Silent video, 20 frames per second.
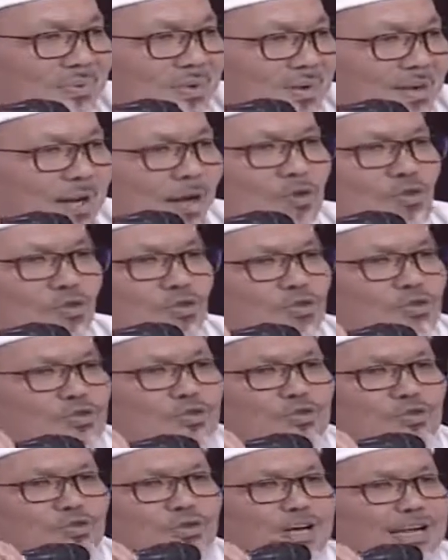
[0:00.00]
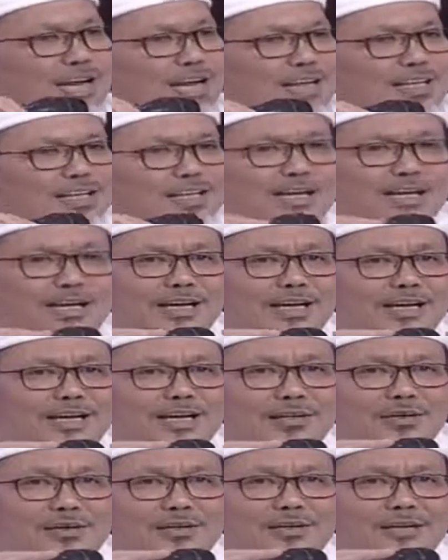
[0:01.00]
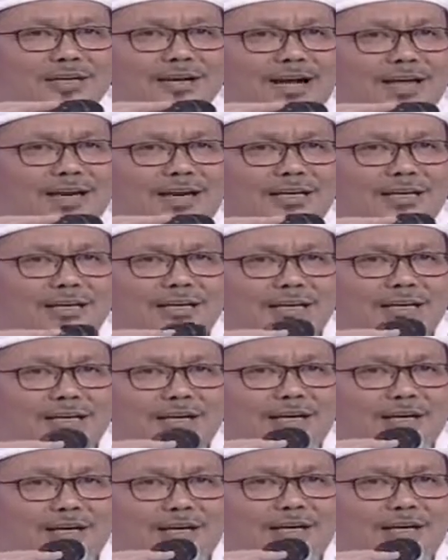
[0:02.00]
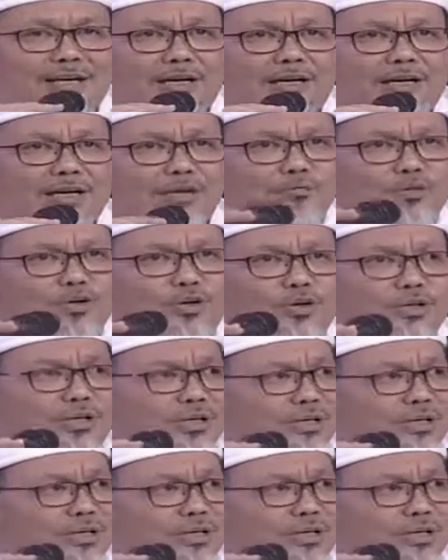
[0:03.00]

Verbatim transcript: Yang ujung-ujungnya nanti ini negara jadi ribut,